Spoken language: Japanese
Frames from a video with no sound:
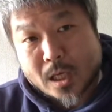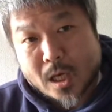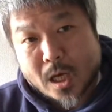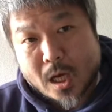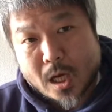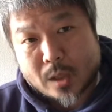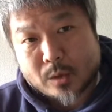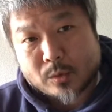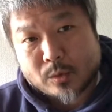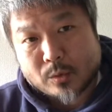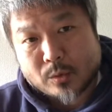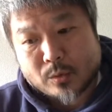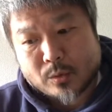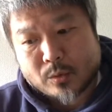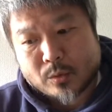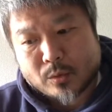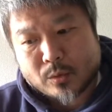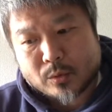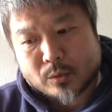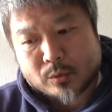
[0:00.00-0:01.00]
あ
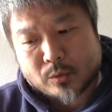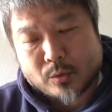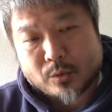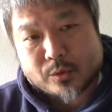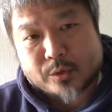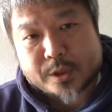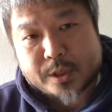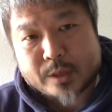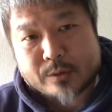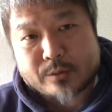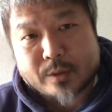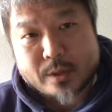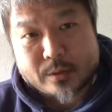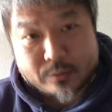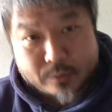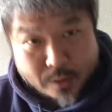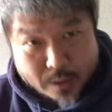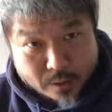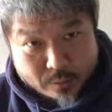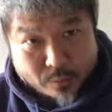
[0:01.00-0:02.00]
のどうしてくれ
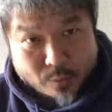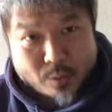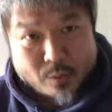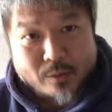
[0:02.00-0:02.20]
るんや